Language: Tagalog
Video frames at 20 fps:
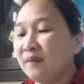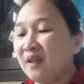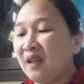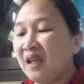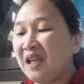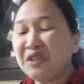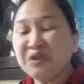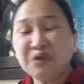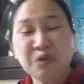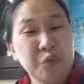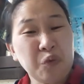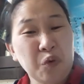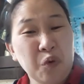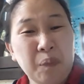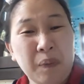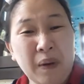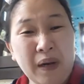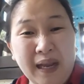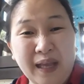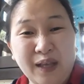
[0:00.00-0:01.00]
Ito
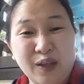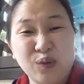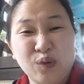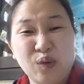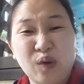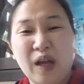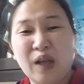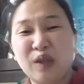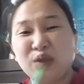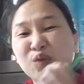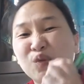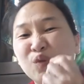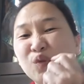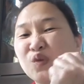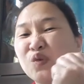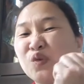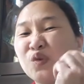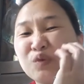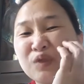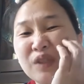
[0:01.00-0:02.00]
po pala yung
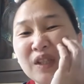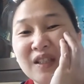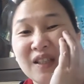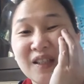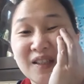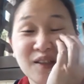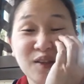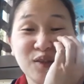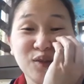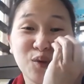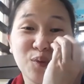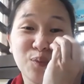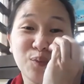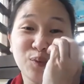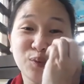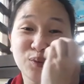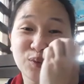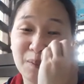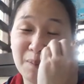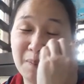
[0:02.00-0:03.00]
ano, nung tinignan ko
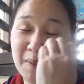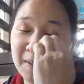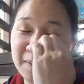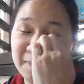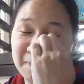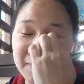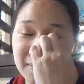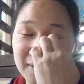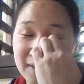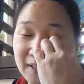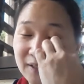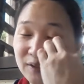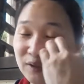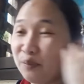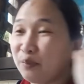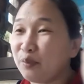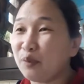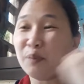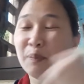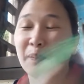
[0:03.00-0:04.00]
po sa Bible,
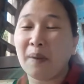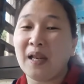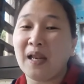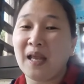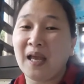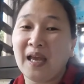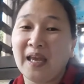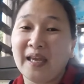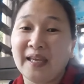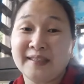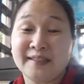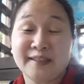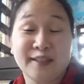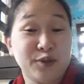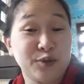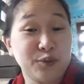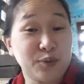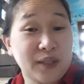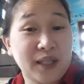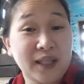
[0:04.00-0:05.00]
ito po pala ay
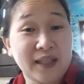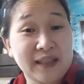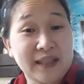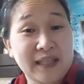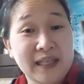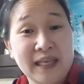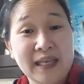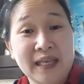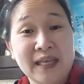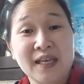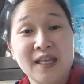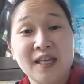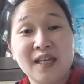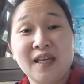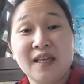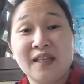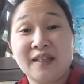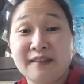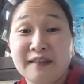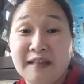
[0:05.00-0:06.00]
sinulat ni
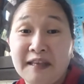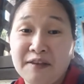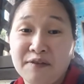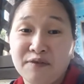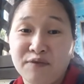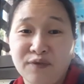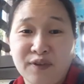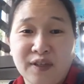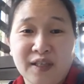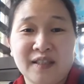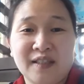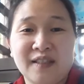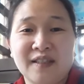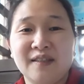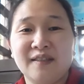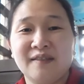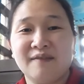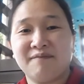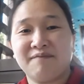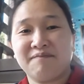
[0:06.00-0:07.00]

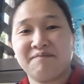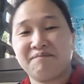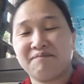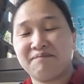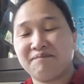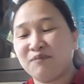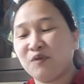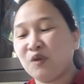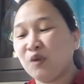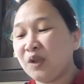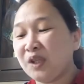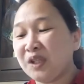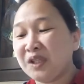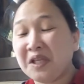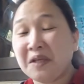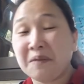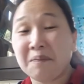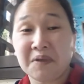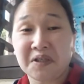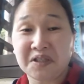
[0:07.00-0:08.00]
David nung
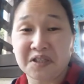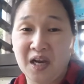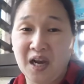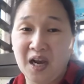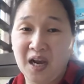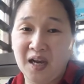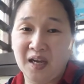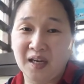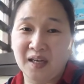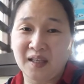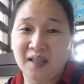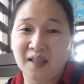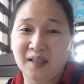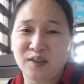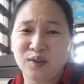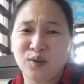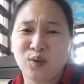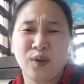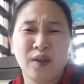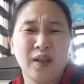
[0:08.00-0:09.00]
hindi pa siya hari.
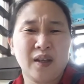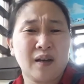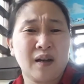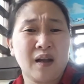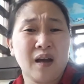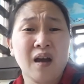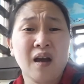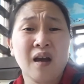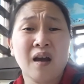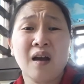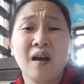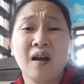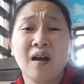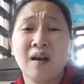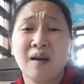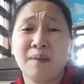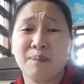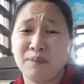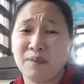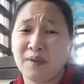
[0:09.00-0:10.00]
Yung
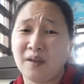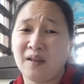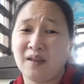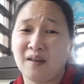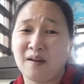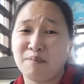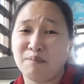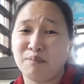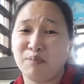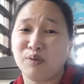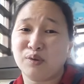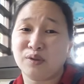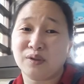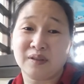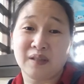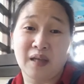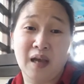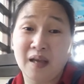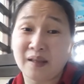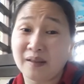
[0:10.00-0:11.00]
hirap, nahirap po
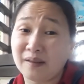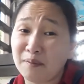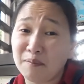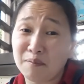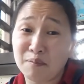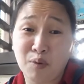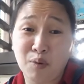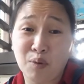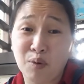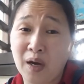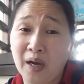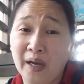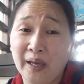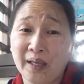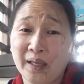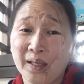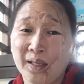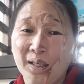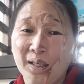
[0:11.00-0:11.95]
siya sa kanyang buhay.